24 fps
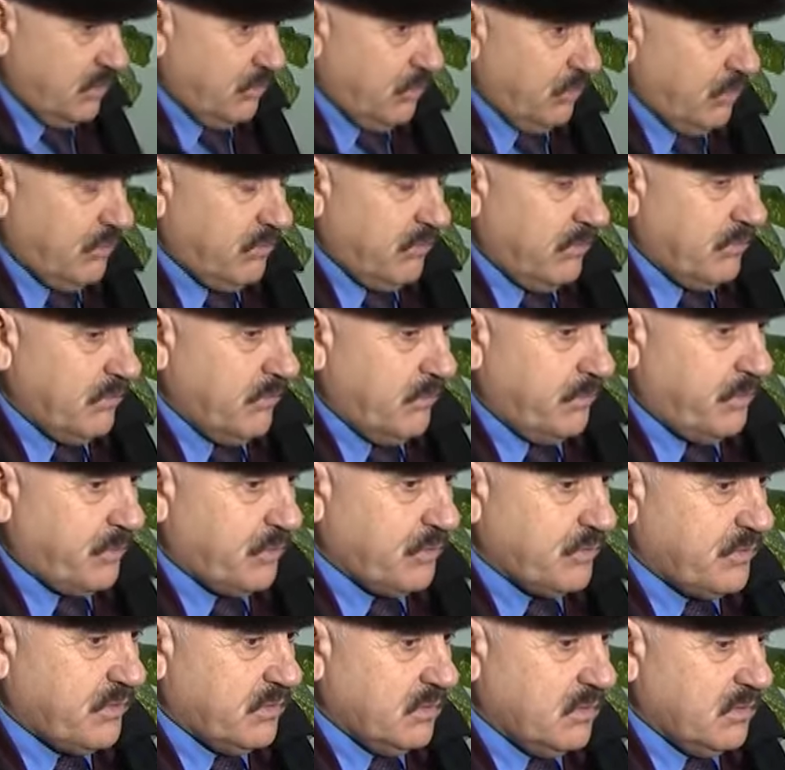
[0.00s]
какой к вам
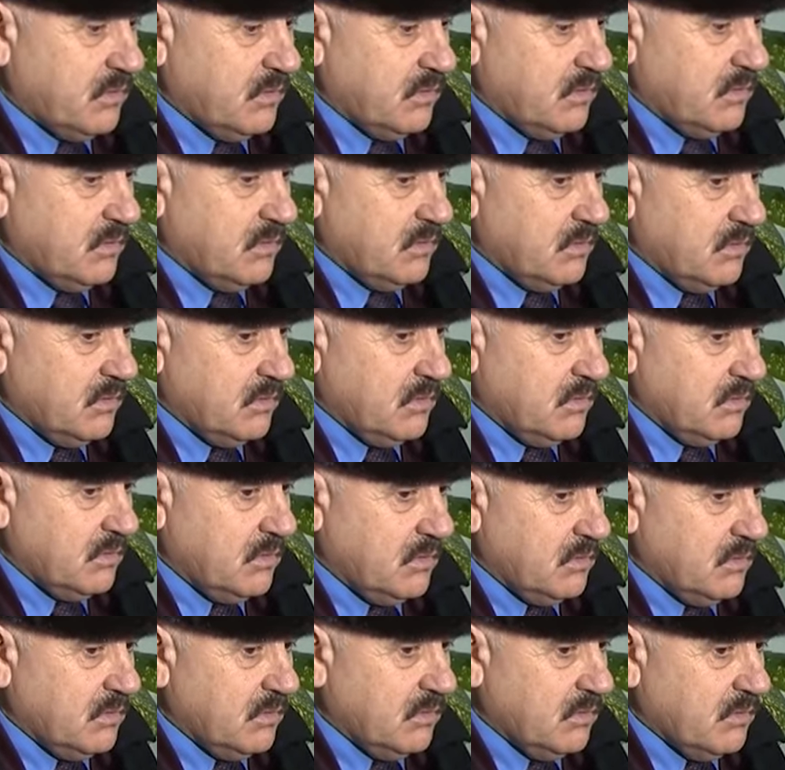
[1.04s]
вопрос?
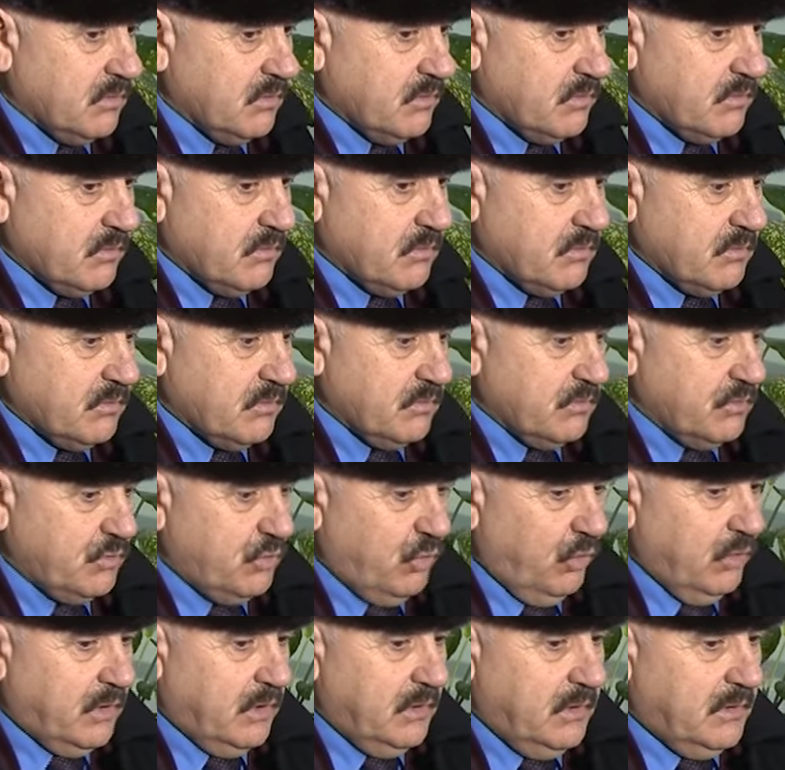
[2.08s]
Э,
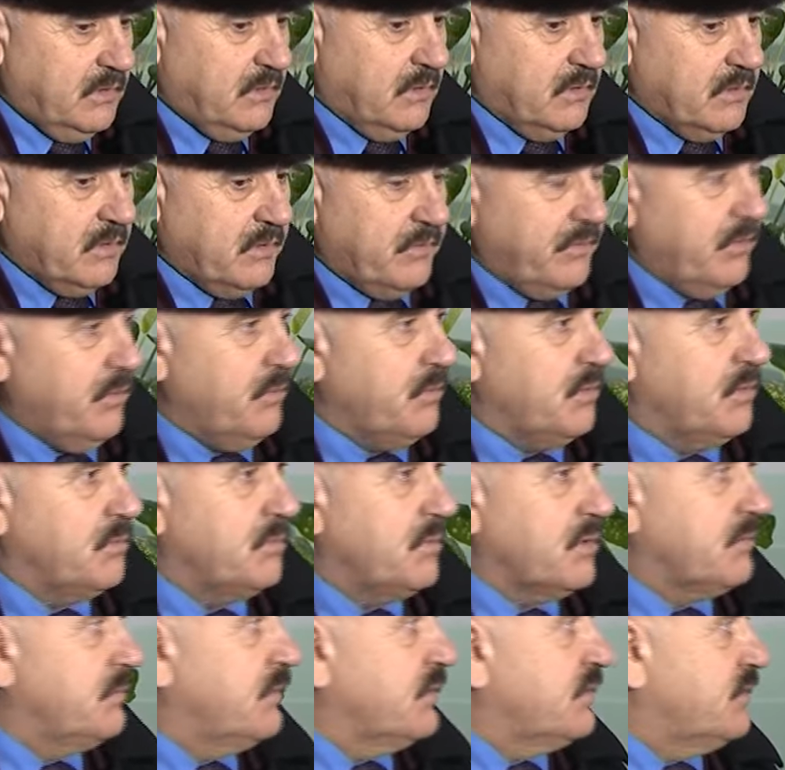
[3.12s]
сколько длительное времени
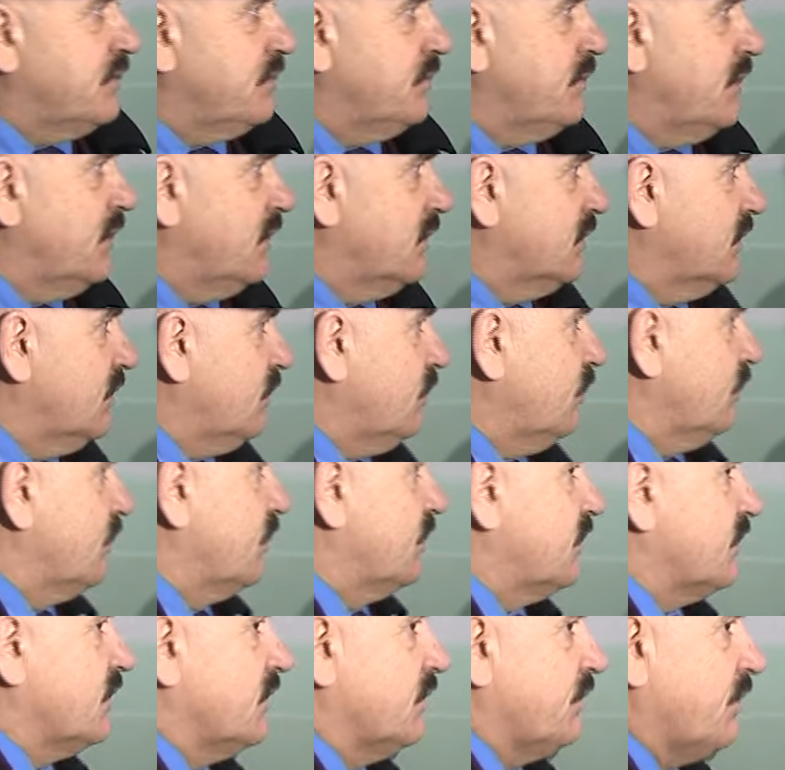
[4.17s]
вы максимально
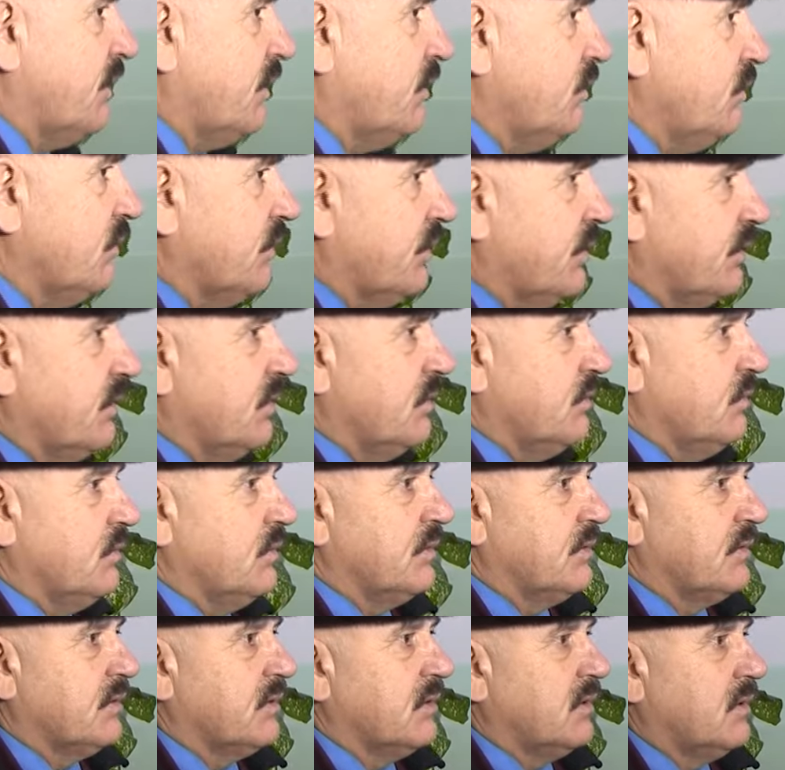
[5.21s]
находитесь на прогулке на
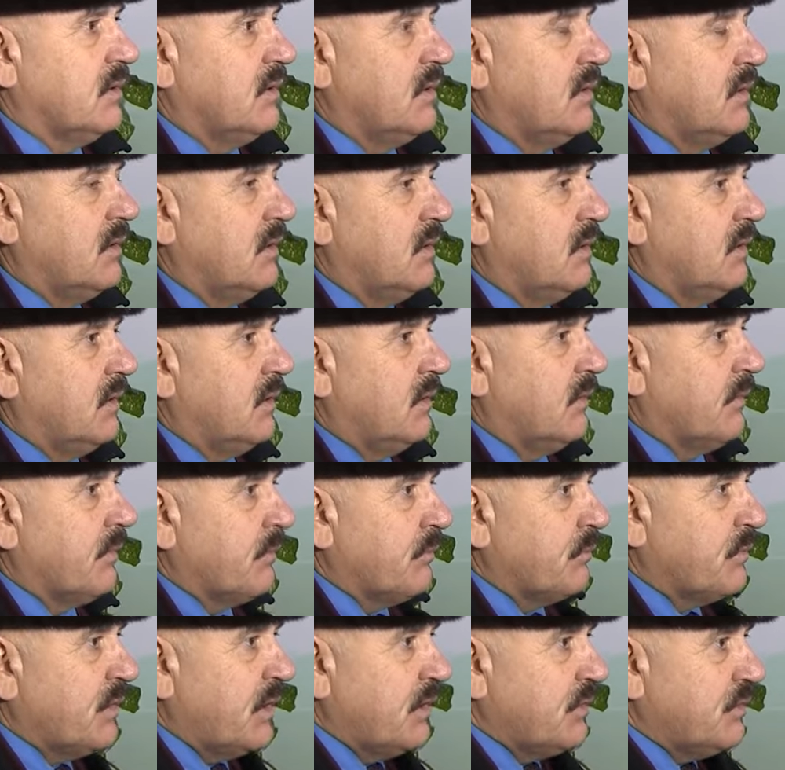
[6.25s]
улице?
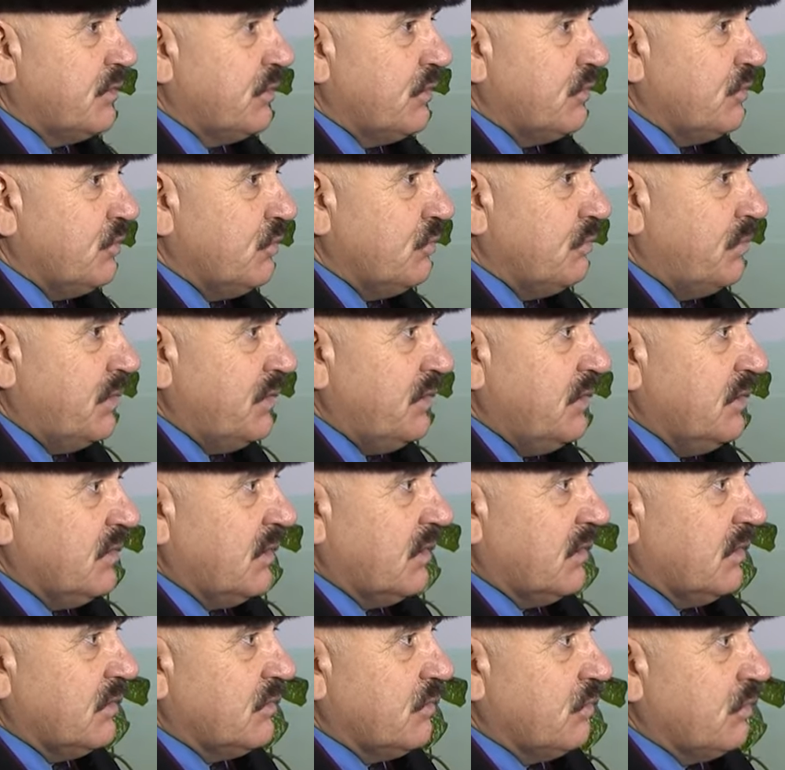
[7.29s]
Меня интересуют
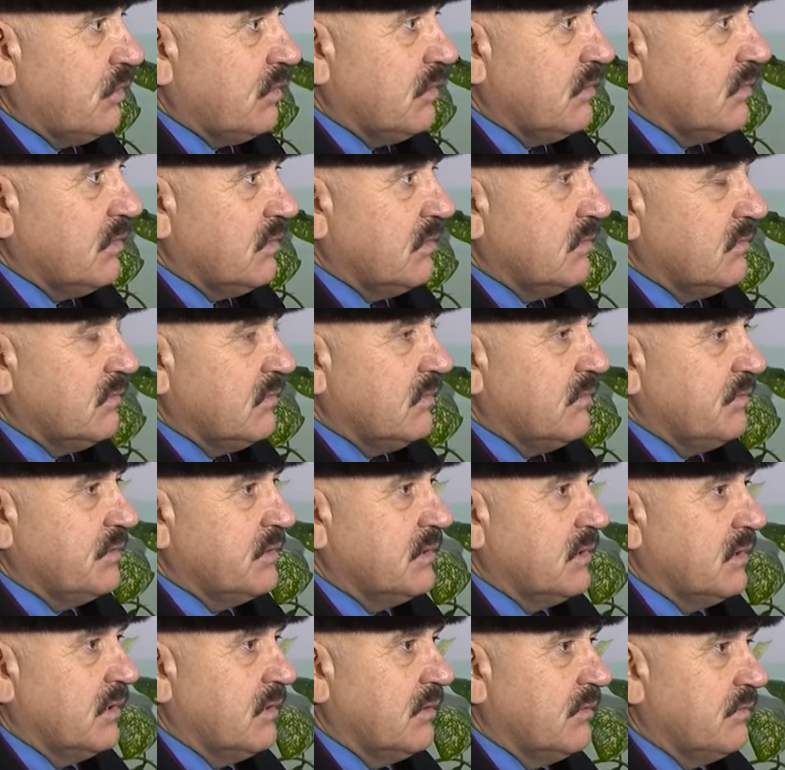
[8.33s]
ботинки, которые вам
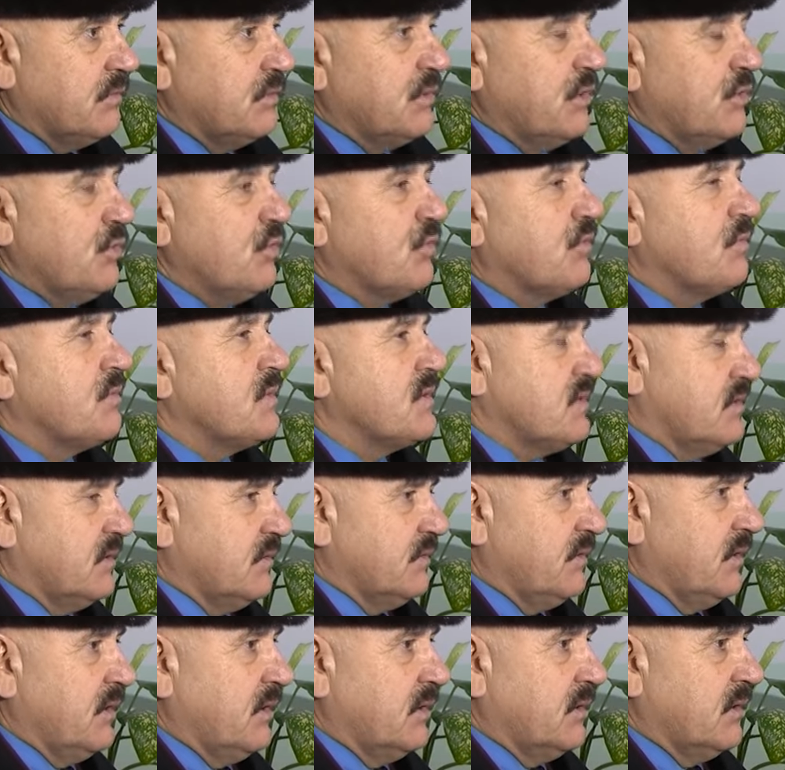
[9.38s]
выдали, выдают
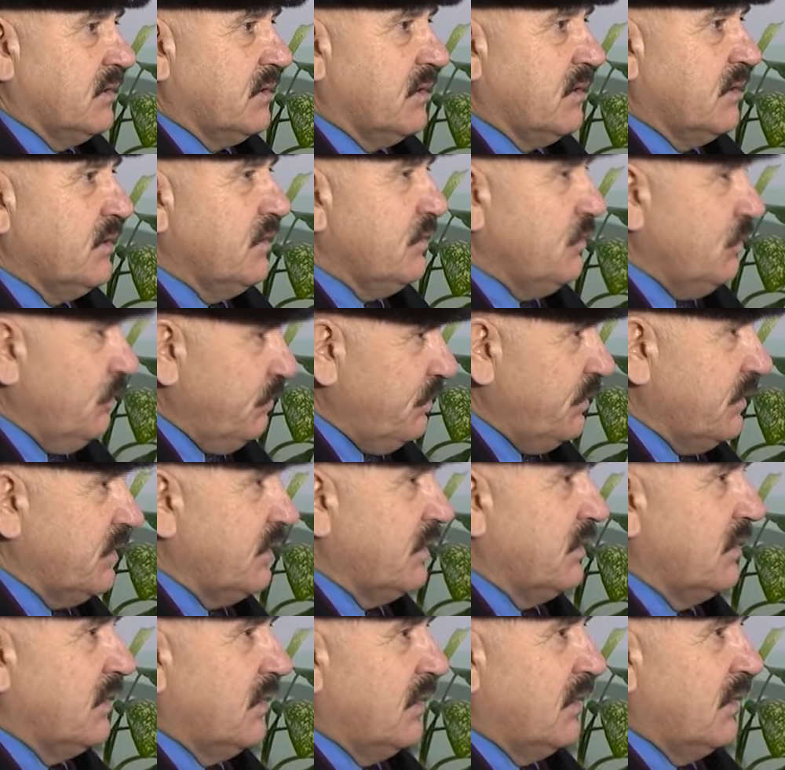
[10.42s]
вместо валенок. Они
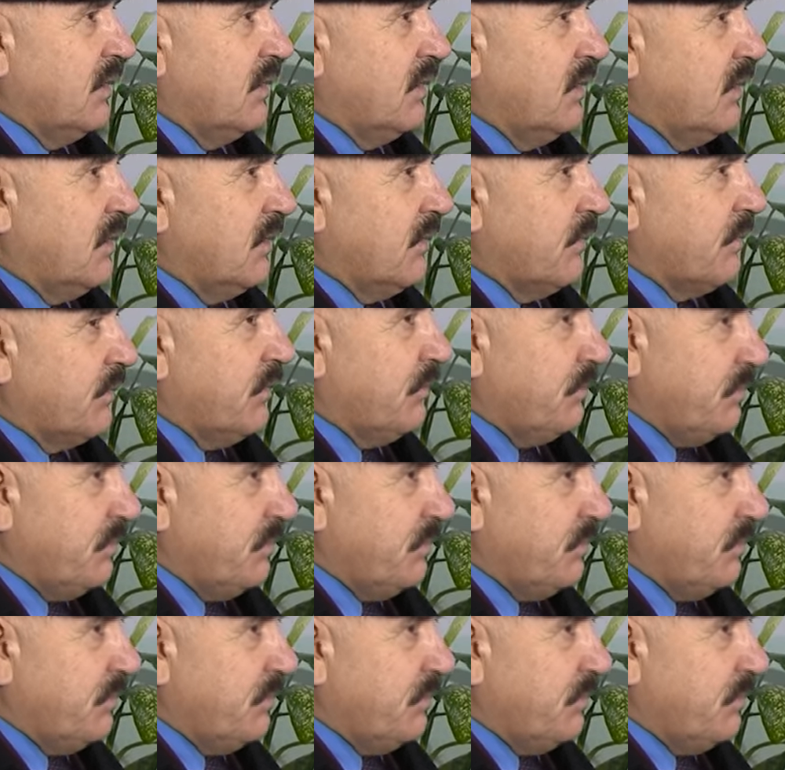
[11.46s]
теплые? Нормально.